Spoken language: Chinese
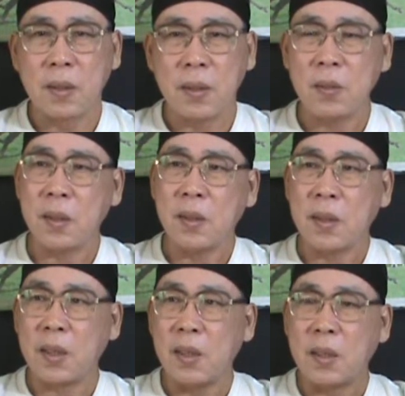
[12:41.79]
他说
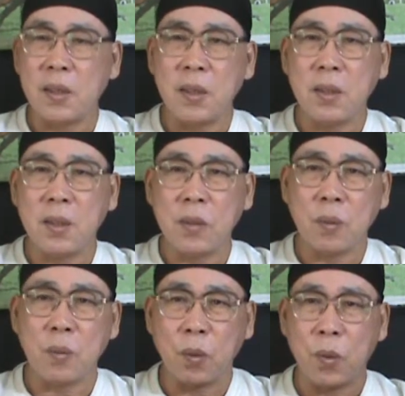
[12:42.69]
哎，你
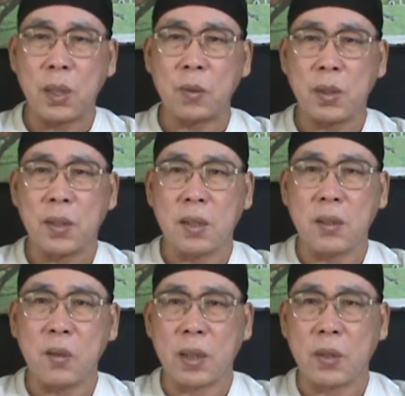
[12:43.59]
我画东西，你
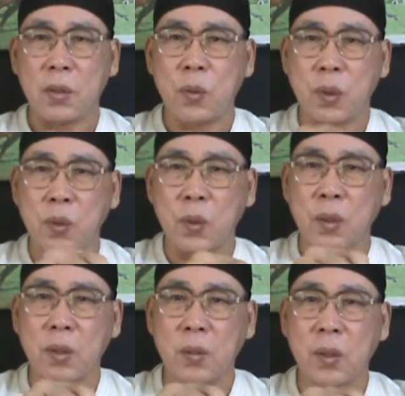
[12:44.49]
给我给我给我
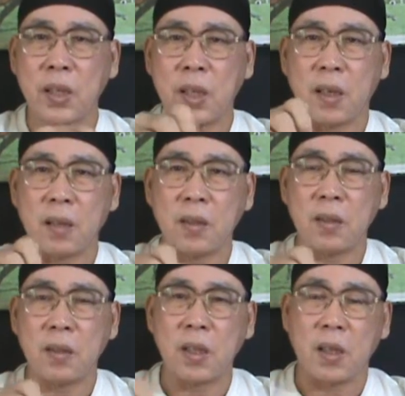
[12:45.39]
给我 check
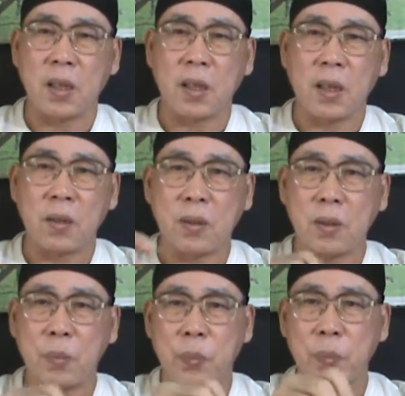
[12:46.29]
check 哈，还有
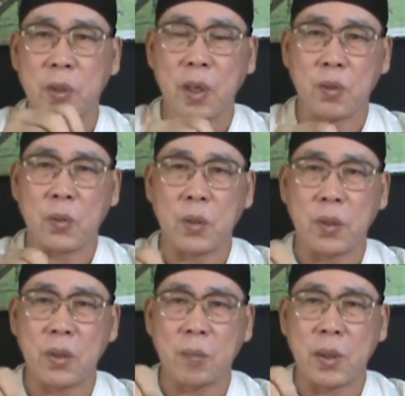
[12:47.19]
告诉我这
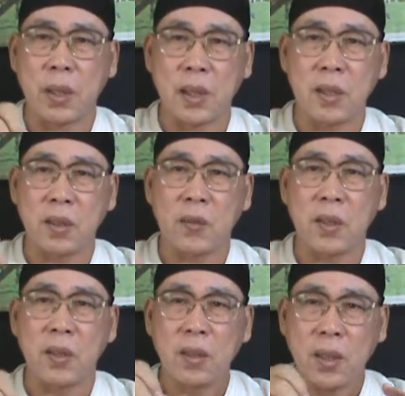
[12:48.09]
些什么哪些地
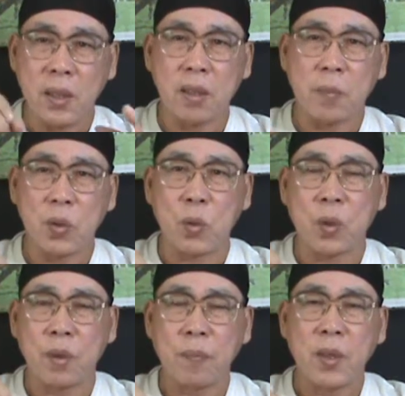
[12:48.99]
方可以怎么
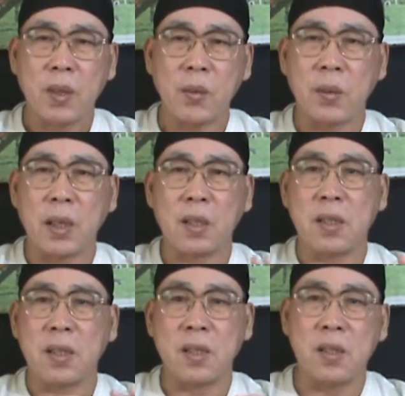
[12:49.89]
做，因为他
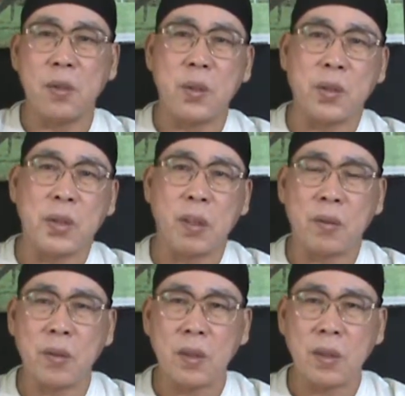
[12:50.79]
视虑有限。
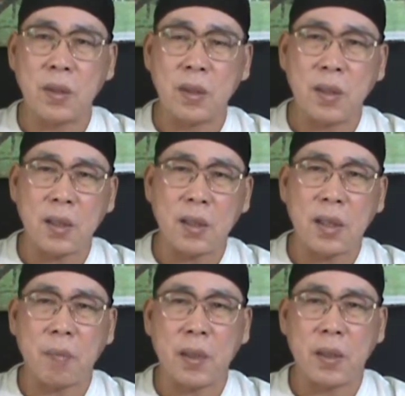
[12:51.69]
我说那你
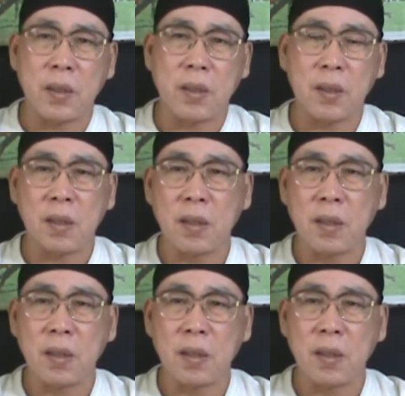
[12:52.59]
干嘛要离职？